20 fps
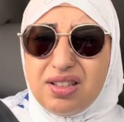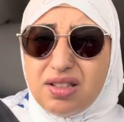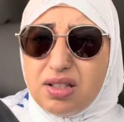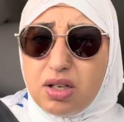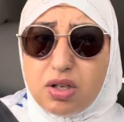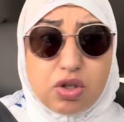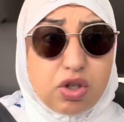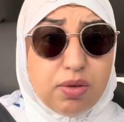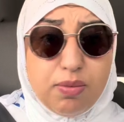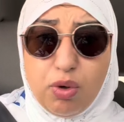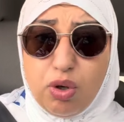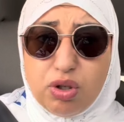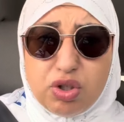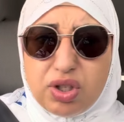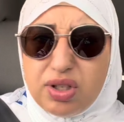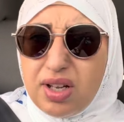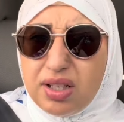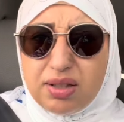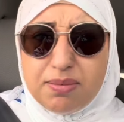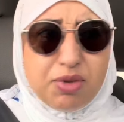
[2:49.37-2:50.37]
هذا الجمع واش
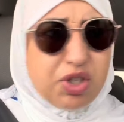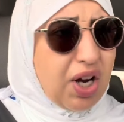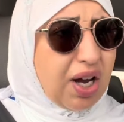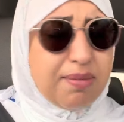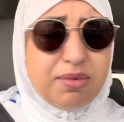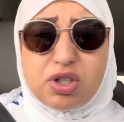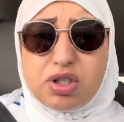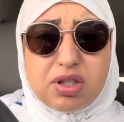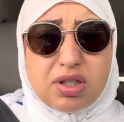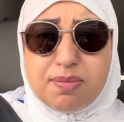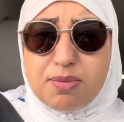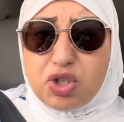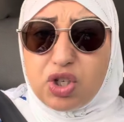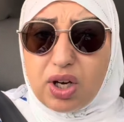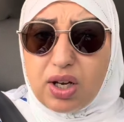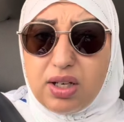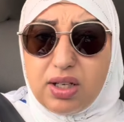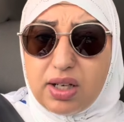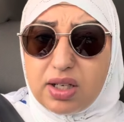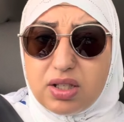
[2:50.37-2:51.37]
التمشيق التمشيق
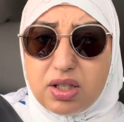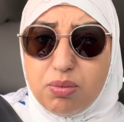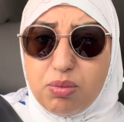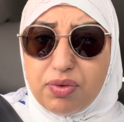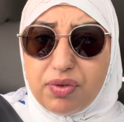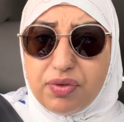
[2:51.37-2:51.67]
اللي كتعملوا